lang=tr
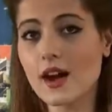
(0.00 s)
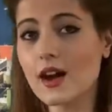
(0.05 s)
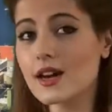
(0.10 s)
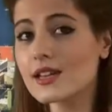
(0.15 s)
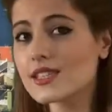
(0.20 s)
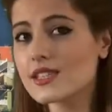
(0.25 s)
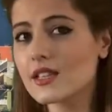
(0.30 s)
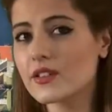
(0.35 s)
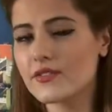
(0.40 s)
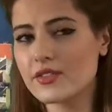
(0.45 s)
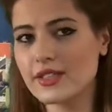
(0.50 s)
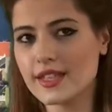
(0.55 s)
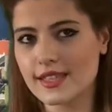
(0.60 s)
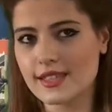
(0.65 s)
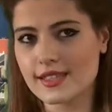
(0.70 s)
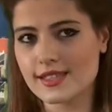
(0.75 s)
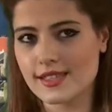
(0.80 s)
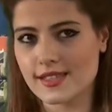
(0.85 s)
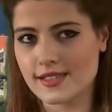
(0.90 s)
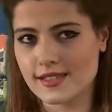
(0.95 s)
arsa
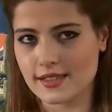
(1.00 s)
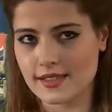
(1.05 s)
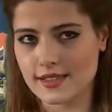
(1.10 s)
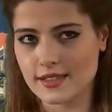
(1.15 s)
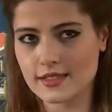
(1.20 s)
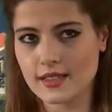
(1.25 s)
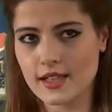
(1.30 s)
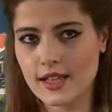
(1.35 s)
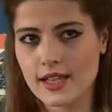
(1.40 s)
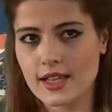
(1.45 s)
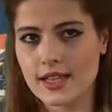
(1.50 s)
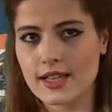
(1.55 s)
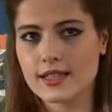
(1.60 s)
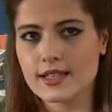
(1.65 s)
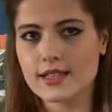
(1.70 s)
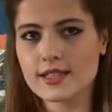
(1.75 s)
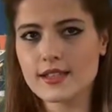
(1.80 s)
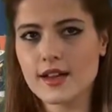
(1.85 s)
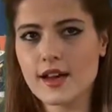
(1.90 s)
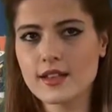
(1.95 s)
villa satılık,
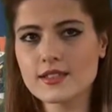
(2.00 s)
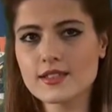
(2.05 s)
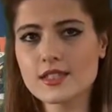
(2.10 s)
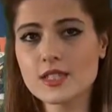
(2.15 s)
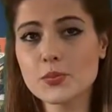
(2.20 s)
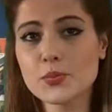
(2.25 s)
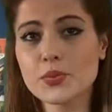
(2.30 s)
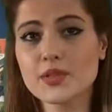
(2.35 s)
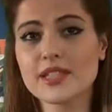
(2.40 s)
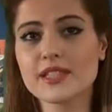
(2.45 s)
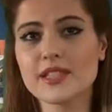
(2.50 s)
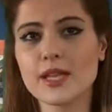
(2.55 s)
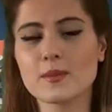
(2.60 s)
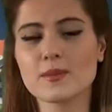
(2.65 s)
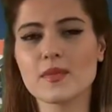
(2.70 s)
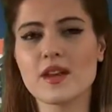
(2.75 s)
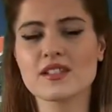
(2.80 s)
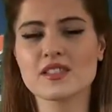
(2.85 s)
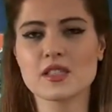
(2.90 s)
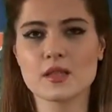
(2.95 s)
kiralık Pınar
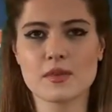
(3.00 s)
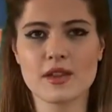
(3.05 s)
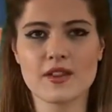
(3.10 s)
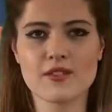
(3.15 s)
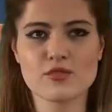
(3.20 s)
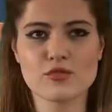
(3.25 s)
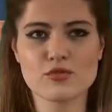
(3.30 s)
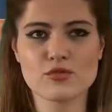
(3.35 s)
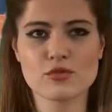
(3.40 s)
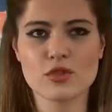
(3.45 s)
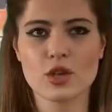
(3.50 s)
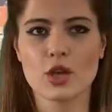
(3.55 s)
Emlak'ta mevcut.